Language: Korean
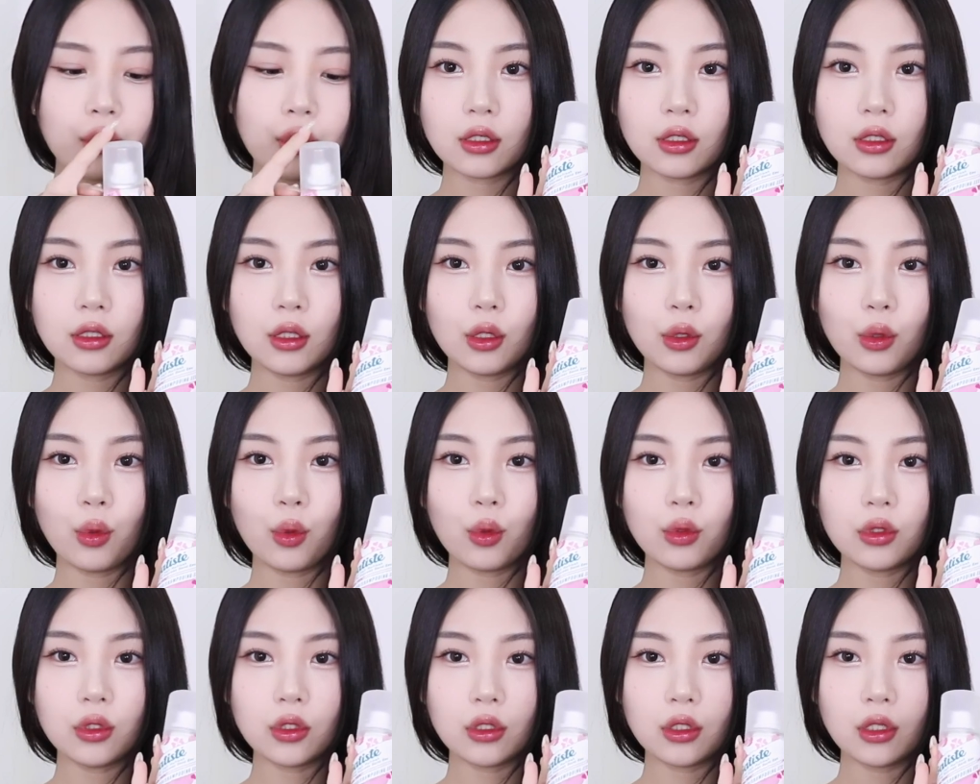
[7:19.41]
근데
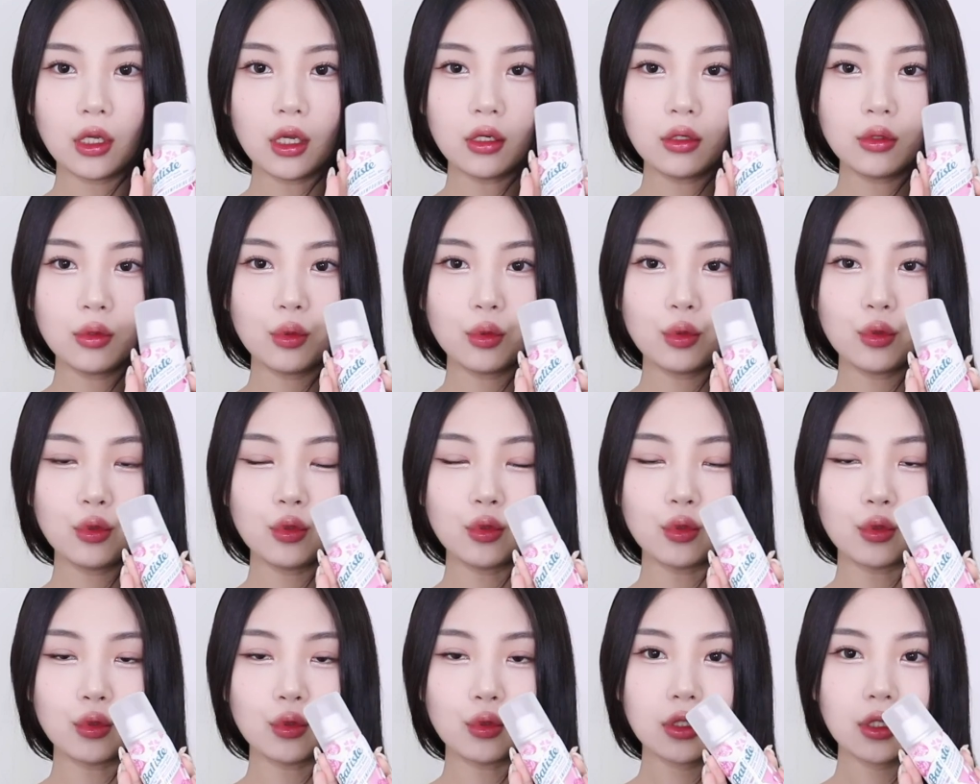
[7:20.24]
이거는
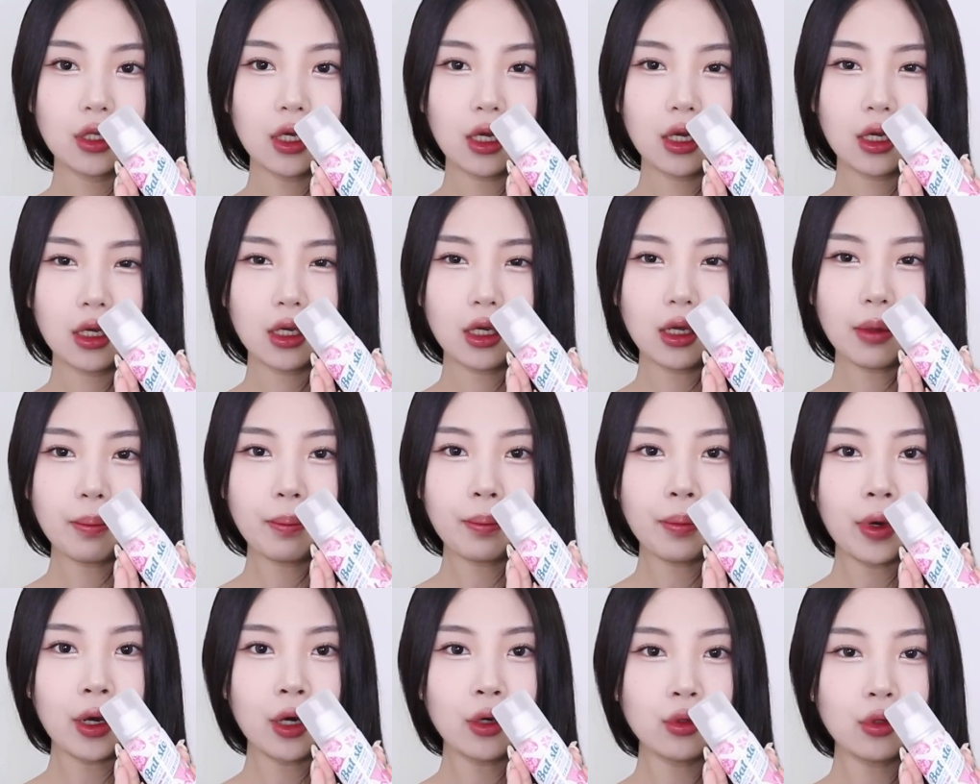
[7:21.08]
향도
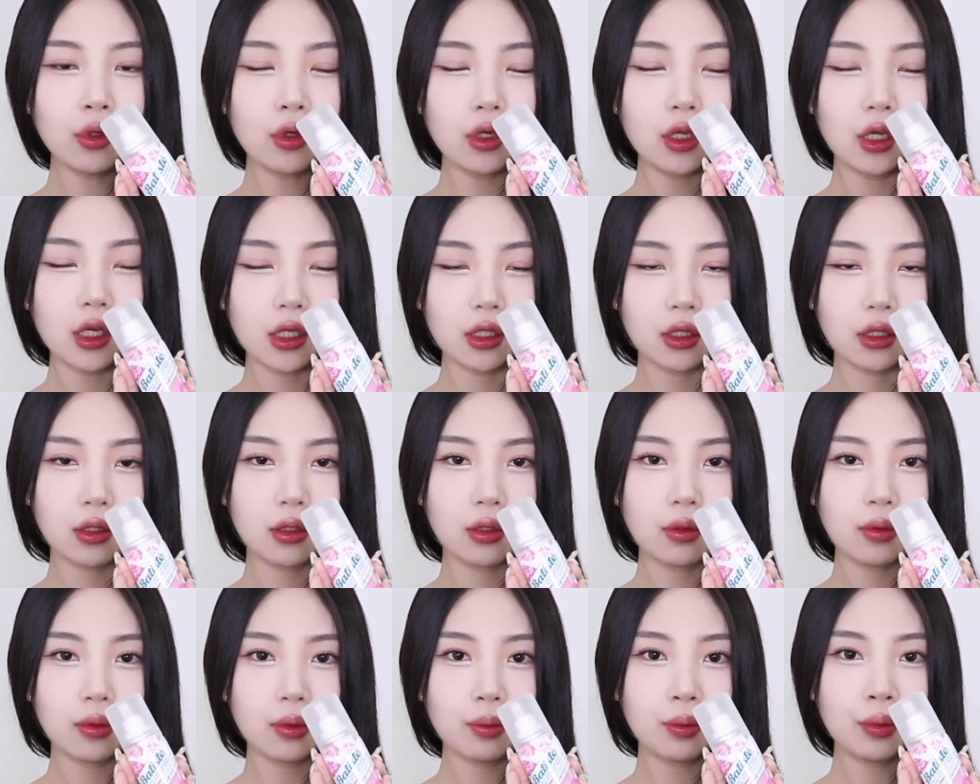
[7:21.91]
약간 파우더리한
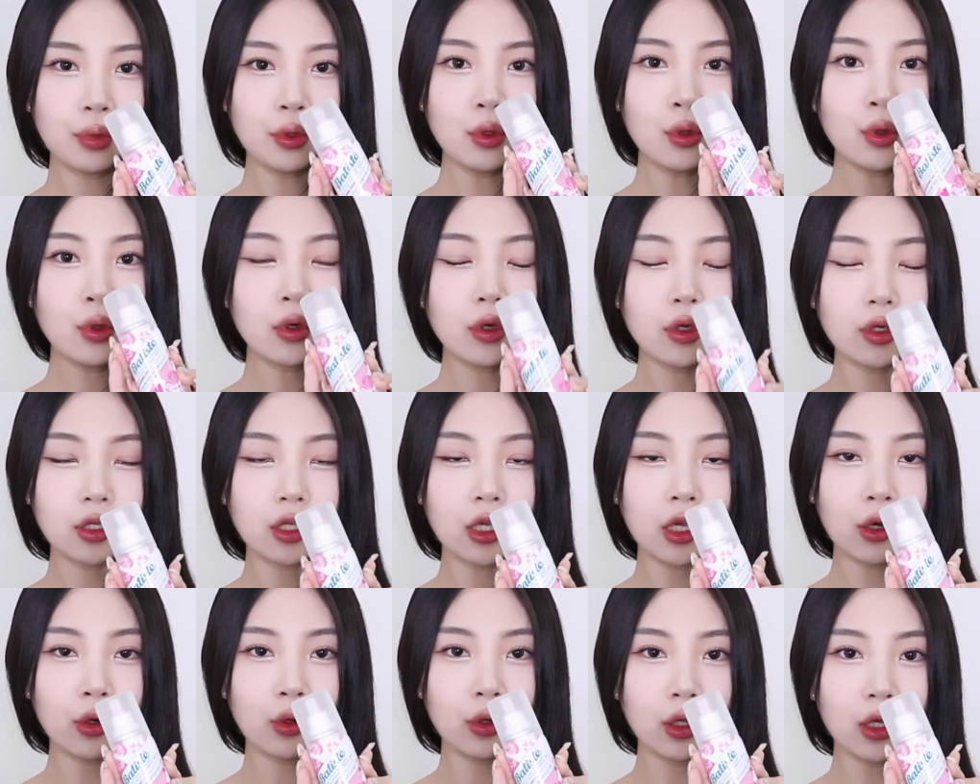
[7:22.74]
플로럴
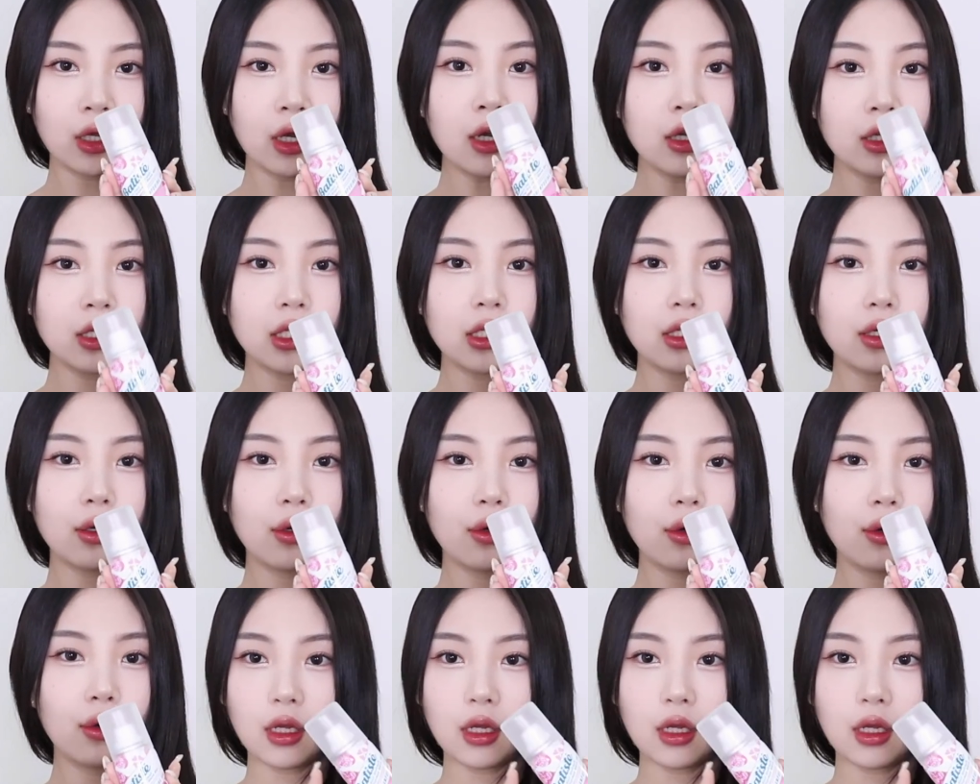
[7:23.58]
계열의 향이에요.